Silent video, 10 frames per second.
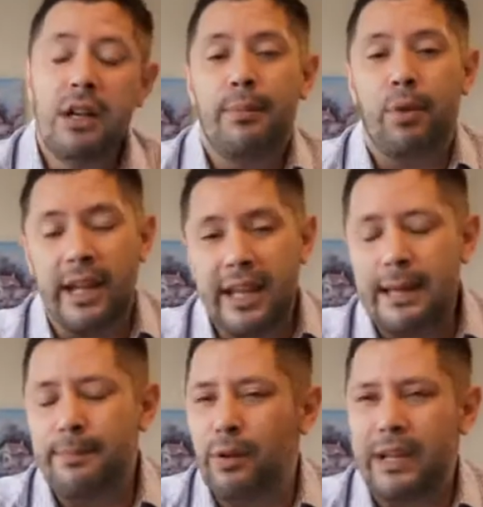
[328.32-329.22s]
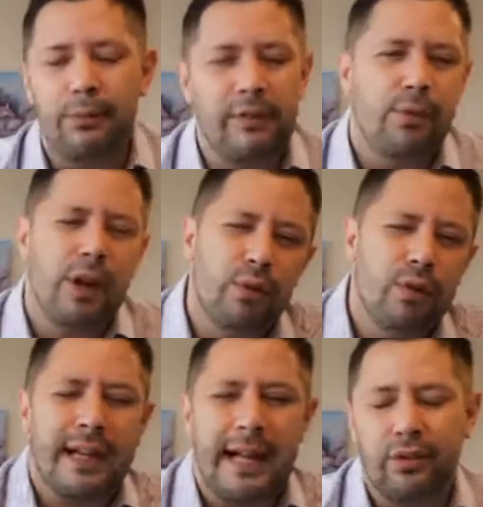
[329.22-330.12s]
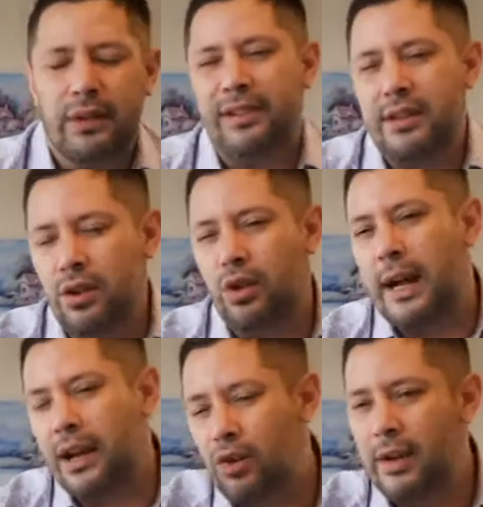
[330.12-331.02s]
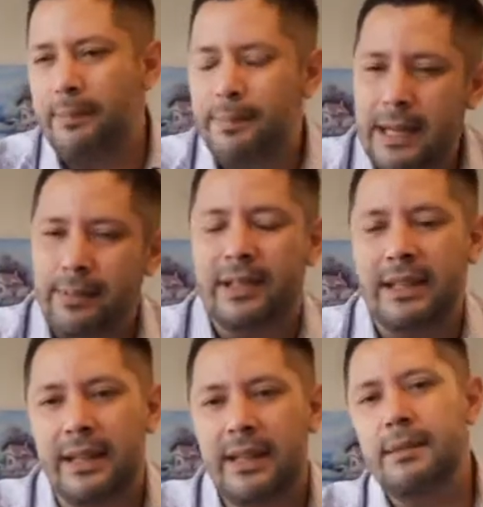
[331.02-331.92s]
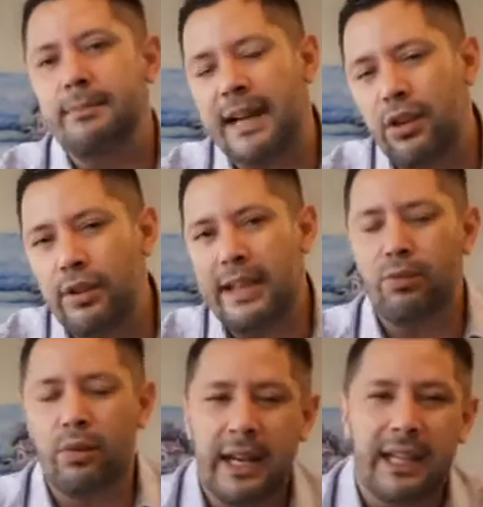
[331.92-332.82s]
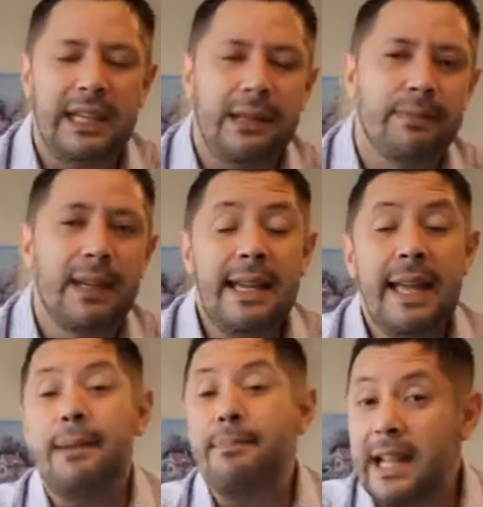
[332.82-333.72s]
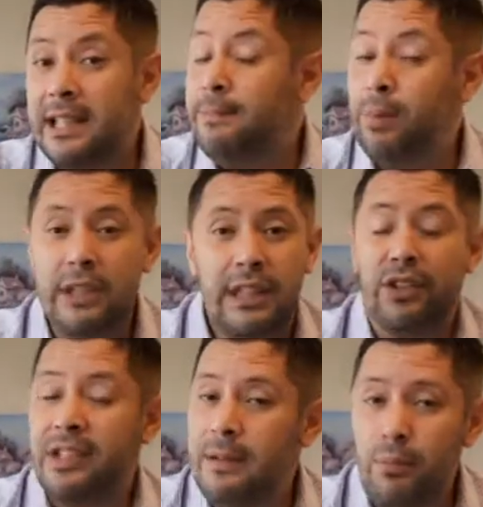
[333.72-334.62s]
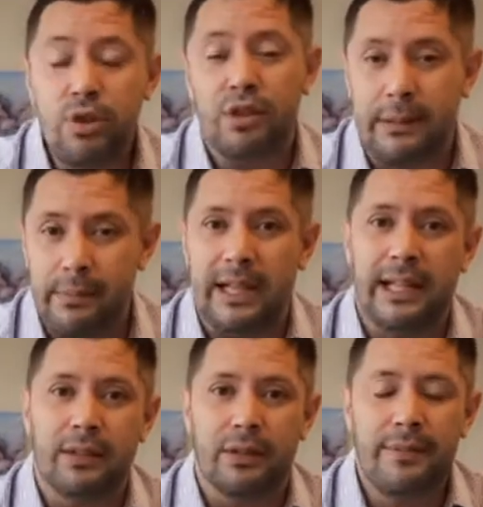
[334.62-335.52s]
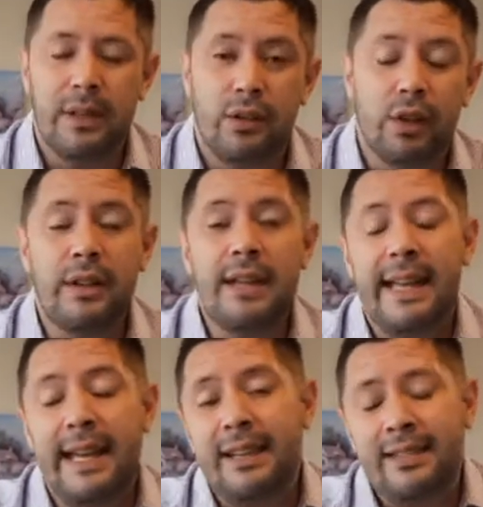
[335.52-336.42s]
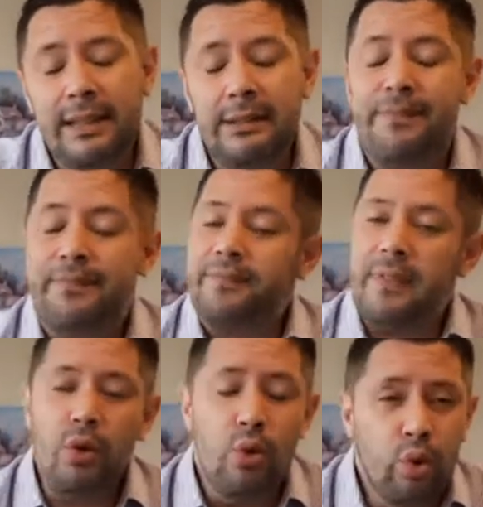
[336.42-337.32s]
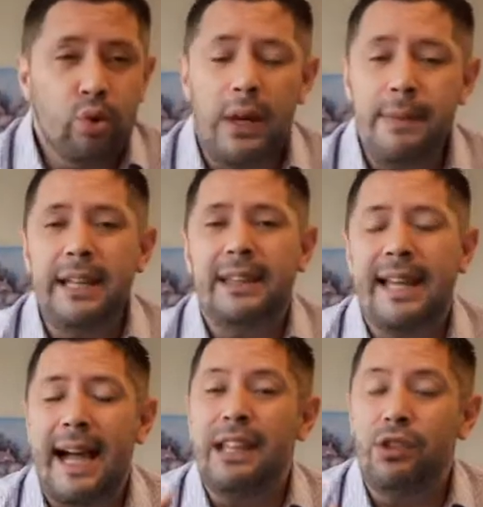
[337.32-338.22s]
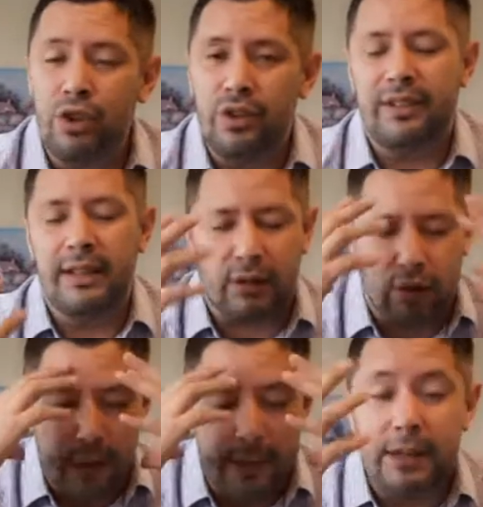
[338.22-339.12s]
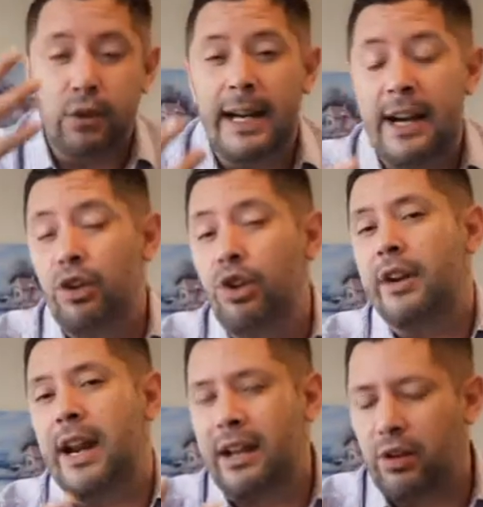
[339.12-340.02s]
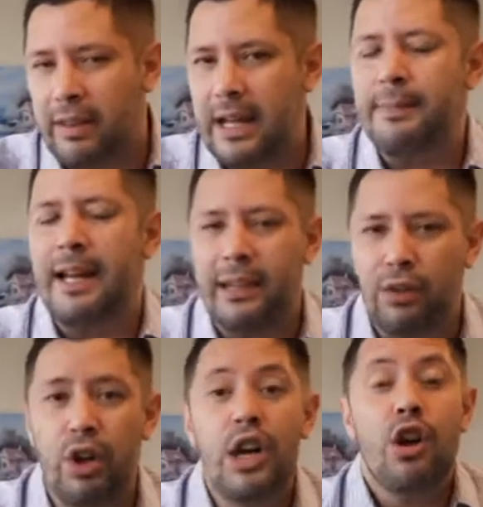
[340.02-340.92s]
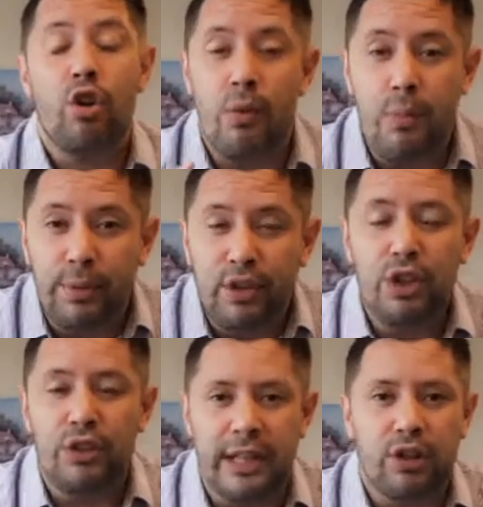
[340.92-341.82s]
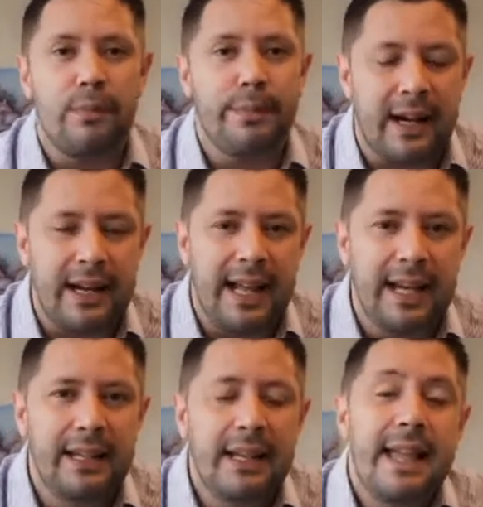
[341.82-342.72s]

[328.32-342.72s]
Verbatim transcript: Por ejemplo, digamos, veamos algunos casos, qué sé yo, Coca-Cola, Pepsi, McDonald's, Burger King. En marketing político se ve mucho también esto. ¿no? Es decir, usualmente hay dos, como la mente humana no logra recordar más de dos como opción de compra real,